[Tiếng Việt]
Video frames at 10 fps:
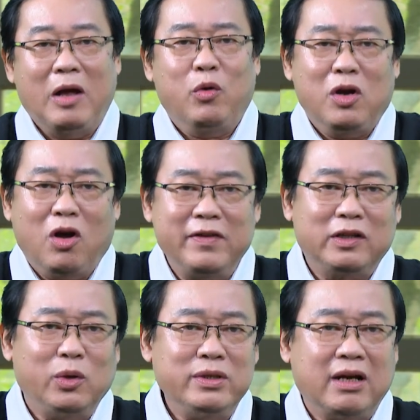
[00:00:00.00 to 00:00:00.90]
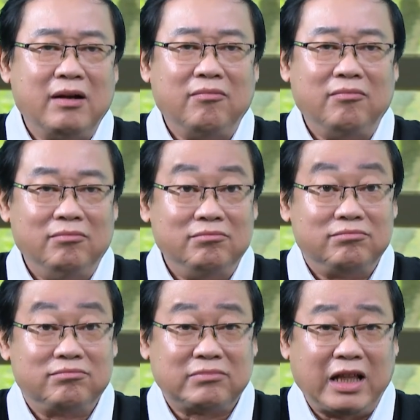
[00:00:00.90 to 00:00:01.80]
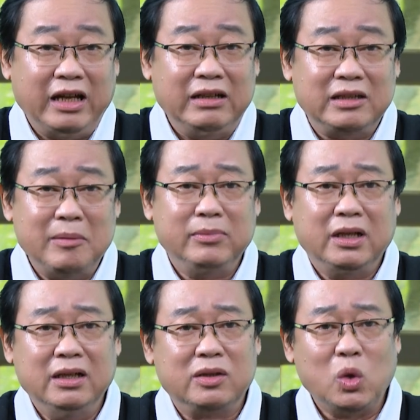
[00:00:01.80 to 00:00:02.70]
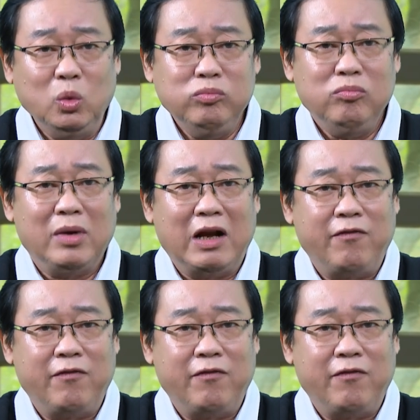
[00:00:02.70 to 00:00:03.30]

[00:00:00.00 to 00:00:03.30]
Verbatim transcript: Mẹ luôn nói với tôi rằng thành tâm thờ cúng